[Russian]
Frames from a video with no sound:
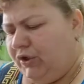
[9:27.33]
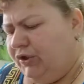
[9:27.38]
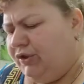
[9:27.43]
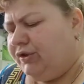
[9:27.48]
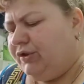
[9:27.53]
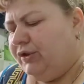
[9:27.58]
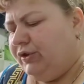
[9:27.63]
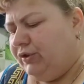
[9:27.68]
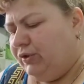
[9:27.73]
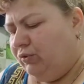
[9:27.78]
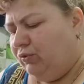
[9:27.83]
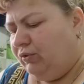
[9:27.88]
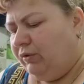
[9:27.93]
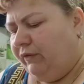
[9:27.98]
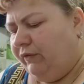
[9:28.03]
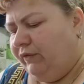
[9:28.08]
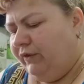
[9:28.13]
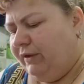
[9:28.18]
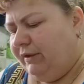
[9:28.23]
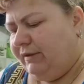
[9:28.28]

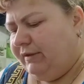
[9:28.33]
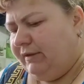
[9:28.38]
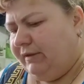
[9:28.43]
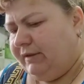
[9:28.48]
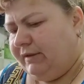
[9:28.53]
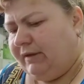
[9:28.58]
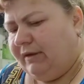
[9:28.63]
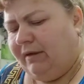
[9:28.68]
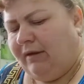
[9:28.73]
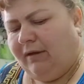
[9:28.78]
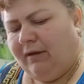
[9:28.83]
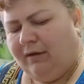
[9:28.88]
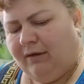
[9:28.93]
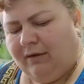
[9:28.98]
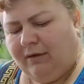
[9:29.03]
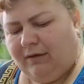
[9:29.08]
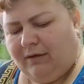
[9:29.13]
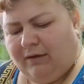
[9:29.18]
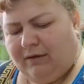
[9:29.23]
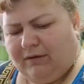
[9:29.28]
нецензурно выразился.
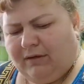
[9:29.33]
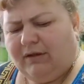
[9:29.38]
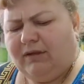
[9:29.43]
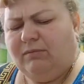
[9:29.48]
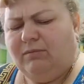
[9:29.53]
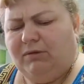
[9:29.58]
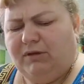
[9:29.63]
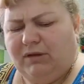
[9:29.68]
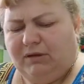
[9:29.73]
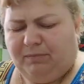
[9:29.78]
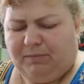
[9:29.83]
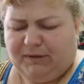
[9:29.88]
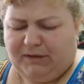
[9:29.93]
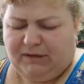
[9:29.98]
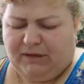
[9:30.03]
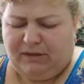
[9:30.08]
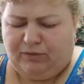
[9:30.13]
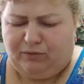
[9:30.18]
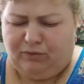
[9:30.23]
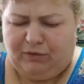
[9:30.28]
Надо было говорит,
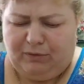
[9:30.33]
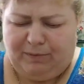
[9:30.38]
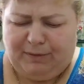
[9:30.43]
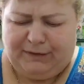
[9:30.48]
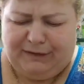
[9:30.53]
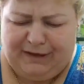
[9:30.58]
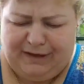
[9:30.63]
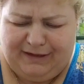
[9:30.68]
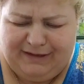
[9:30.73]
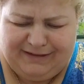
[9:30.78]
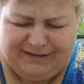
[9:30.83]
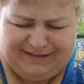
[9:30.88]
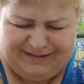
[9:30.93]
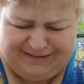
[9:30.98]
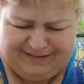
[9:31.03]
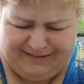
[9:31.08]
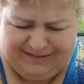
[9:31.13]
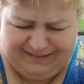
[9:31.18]
послать куда подальше.